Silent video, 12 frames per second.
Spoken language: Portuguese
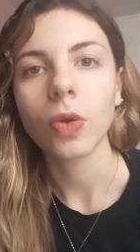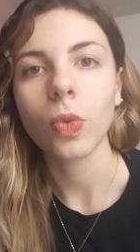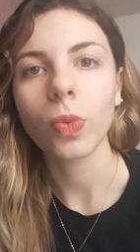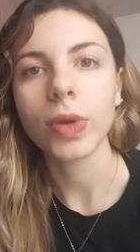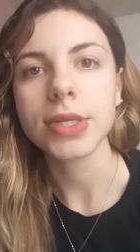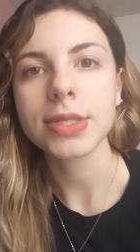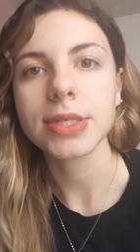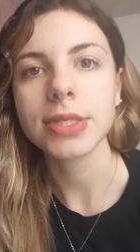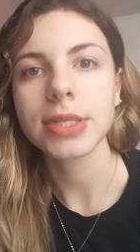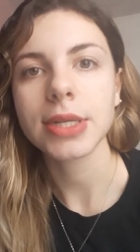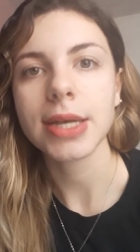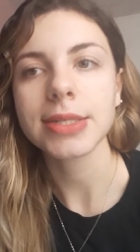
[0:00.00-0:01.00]
com
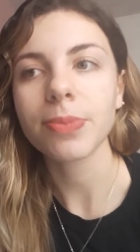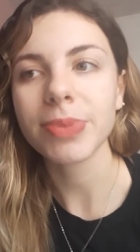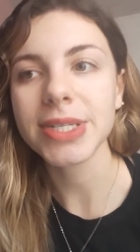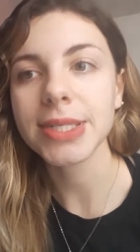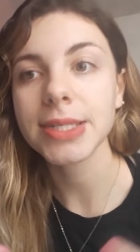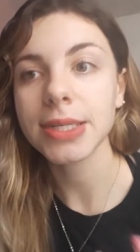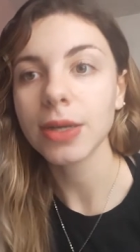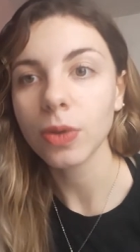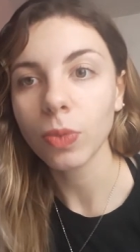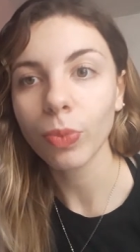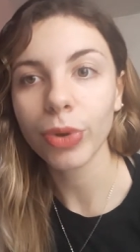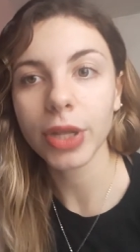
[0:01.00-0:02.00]
esse, essa
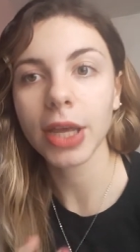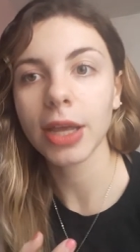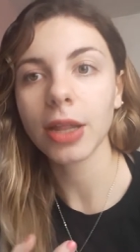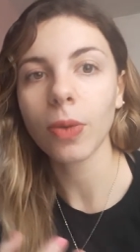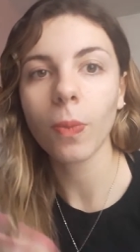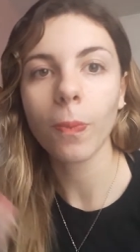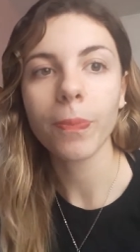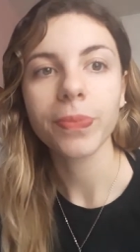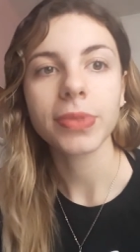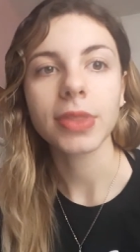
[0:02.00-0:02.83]
pressão, porque não,